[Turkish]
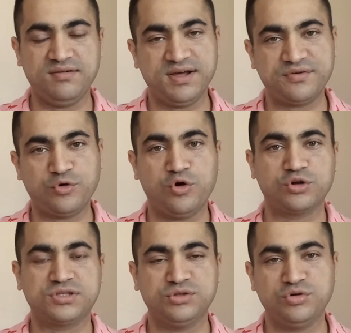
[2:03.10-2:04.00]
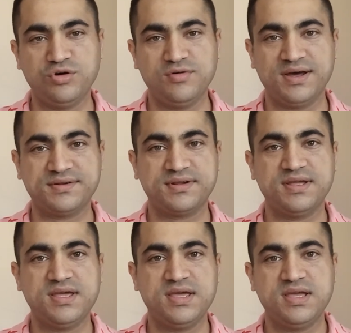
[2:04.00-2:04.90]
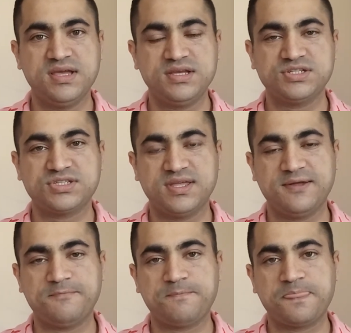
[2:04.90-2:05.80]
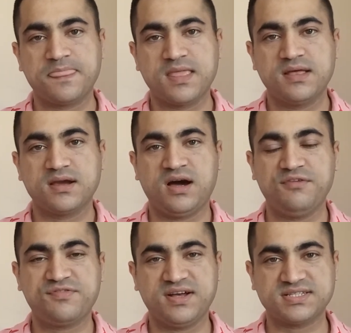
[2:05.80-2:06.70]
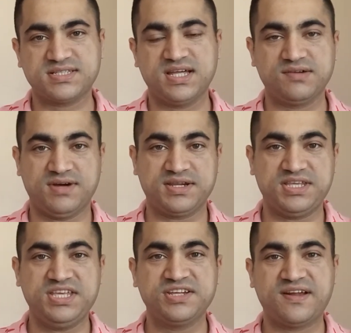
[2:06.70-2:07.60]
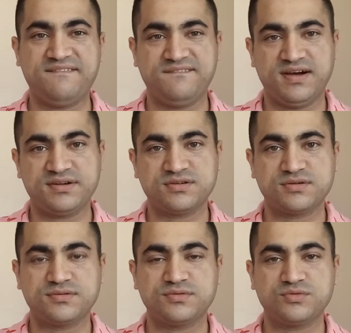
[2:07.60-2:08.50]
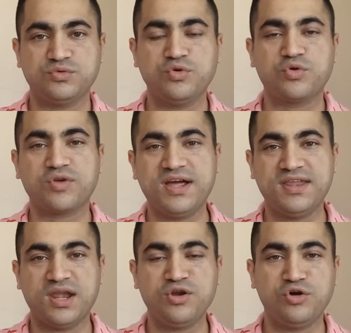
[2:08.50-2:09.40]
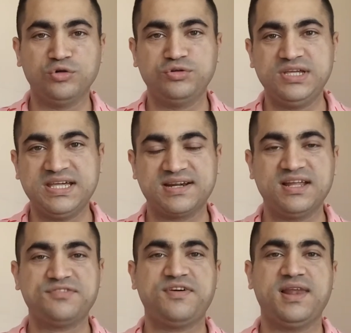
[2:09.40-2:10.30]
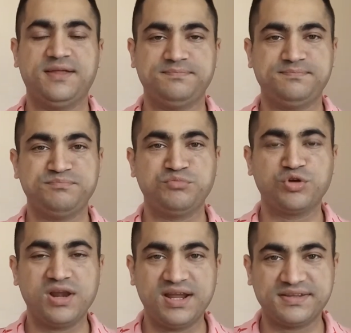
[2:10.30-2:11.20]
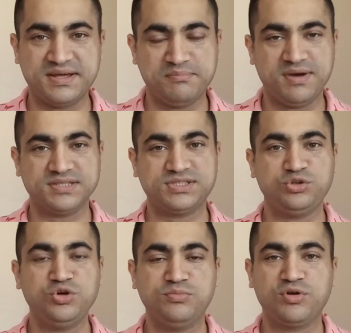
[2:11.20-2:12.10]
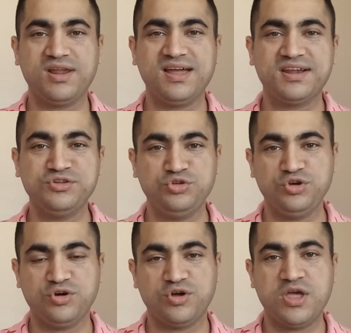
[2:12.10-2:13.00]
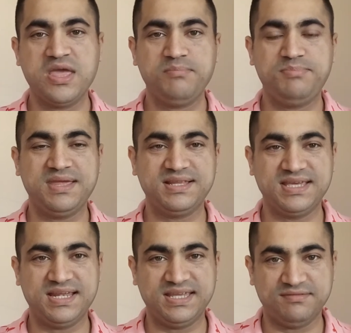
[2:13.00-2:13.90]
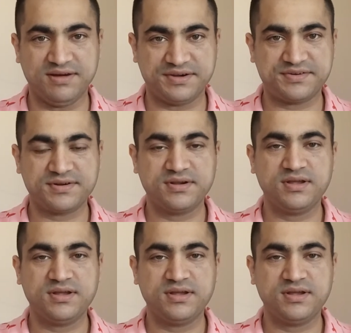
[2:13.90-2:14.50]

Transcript: var, Orta Doğu var. işte Kafkaslar var, İran var. Ukrayna'nın olduğu yerler falan. Buralardan bahsediyor. Buraların diyor bilgeliği var.